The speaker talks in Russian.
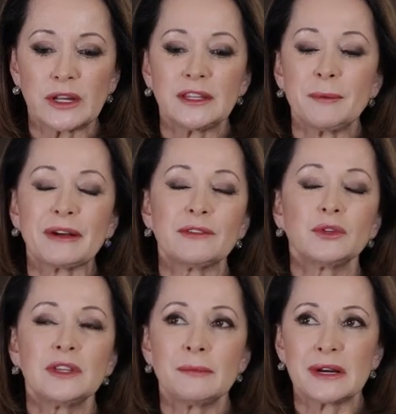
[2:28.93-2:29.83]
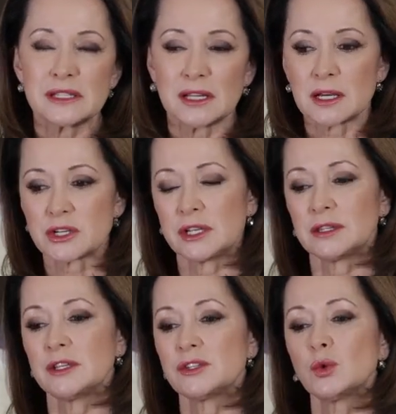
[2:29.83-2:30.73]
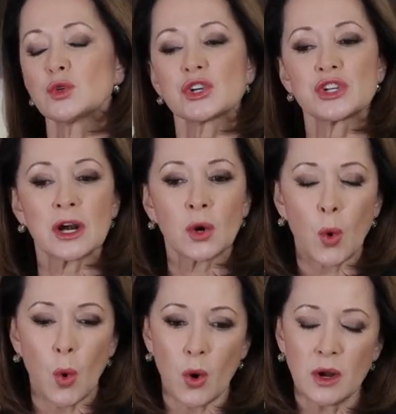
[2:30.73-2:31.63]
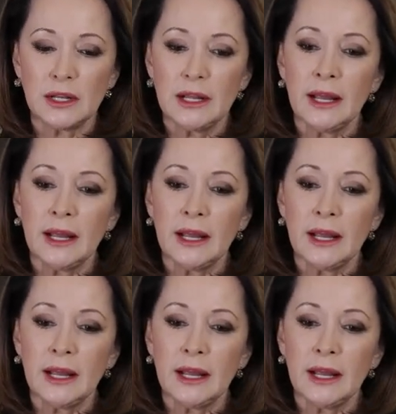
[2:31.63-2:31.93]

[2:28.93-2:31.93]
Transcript: это и подводные массажи, это из душа Шарко,